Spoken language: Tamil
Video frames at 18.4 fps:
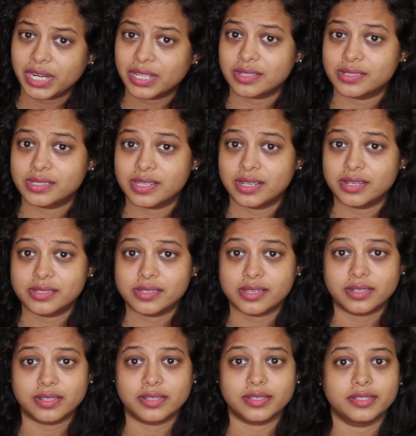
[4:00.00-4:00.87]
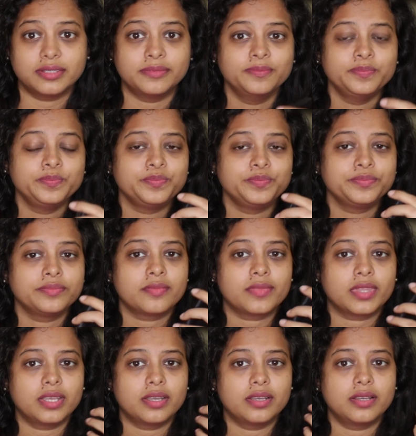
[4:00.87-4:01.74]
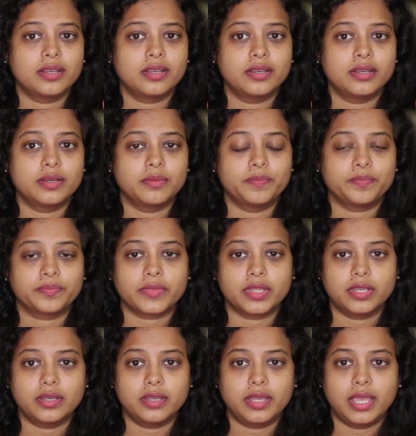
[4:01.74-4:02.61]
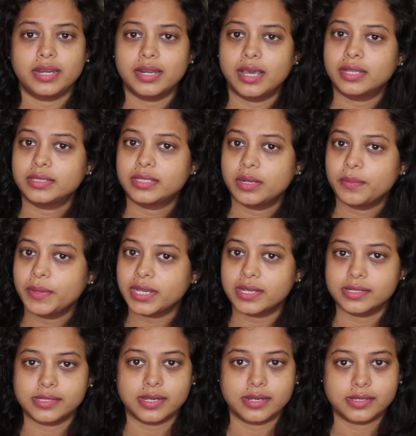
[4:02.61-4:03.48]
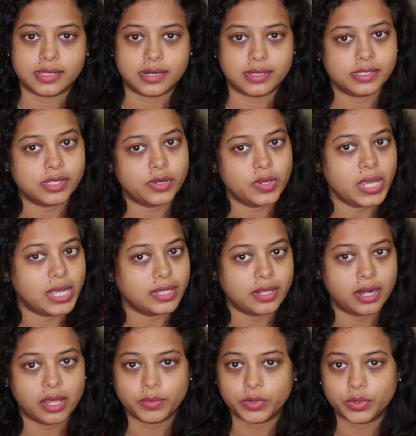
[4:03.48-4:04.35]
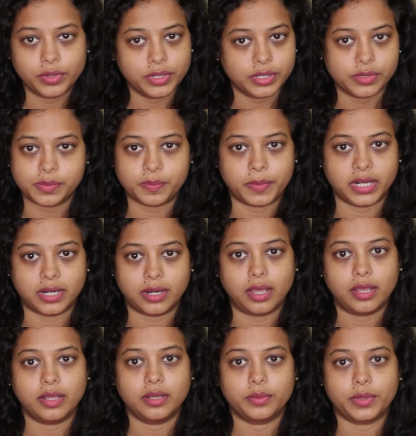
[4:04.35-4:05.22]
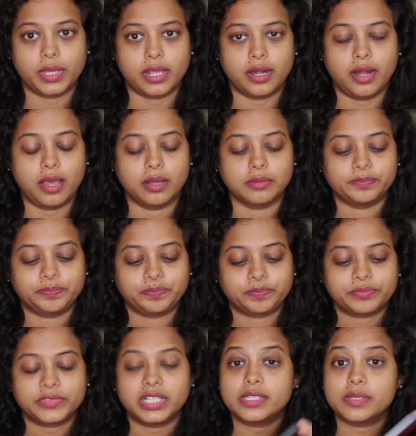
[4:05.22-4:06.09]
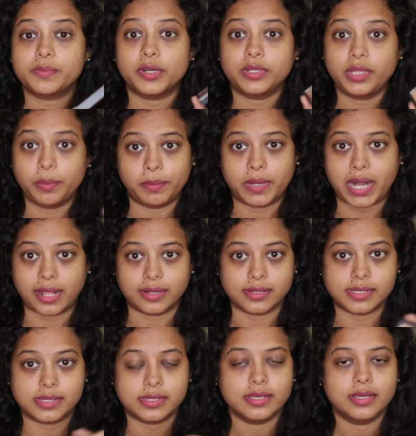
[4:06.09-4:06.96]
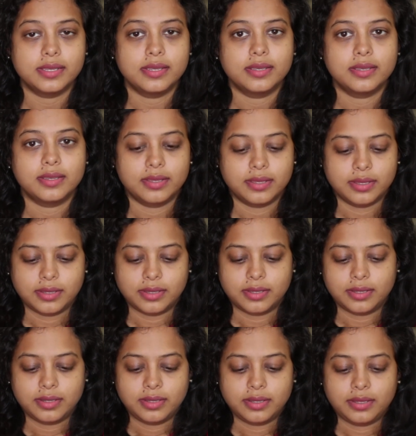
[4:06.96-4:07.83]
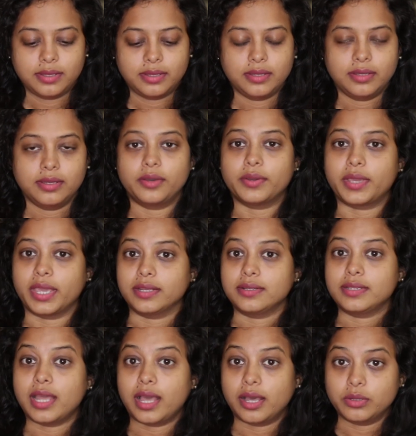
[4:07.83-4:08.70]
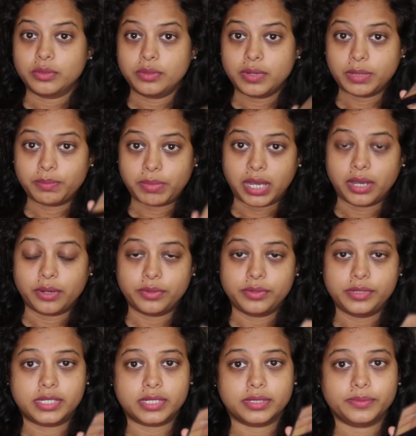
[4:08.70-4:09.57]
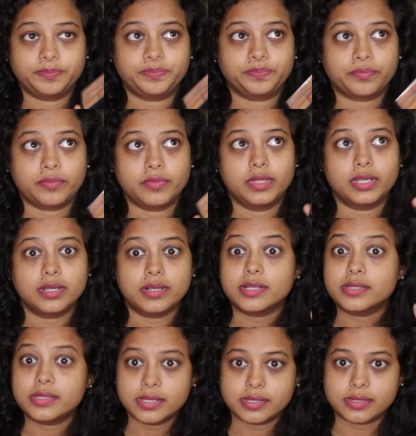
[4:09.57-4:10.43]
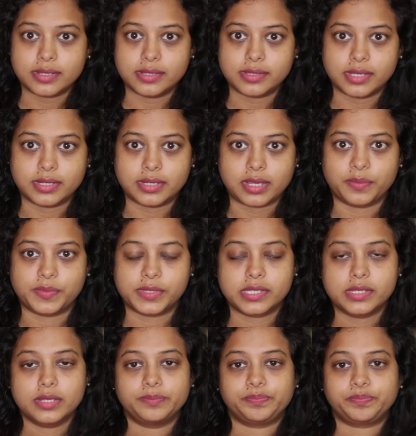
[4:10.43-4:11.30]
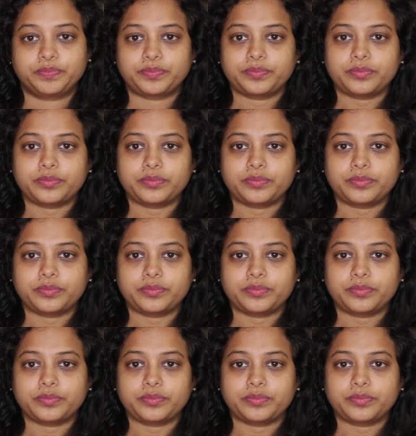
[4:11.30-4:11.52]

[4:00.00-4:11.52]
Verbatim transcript: லாக்மேல கன்சீலர்ஸ் இருக்குது எல்லாத்துலேயுமே கன்சீலர்ஸ் இருக்குது ஸோ நீங்கள் அதெல்லாம் கூட யூஸ் பண்ணலாம் ஓகேங்களா தட்ஸ் அபவுட் த பிராண்ட்ஸ் ஓகே நவ் அபவுட் த கன்சிஸ்டன்சி டைப்ஸ்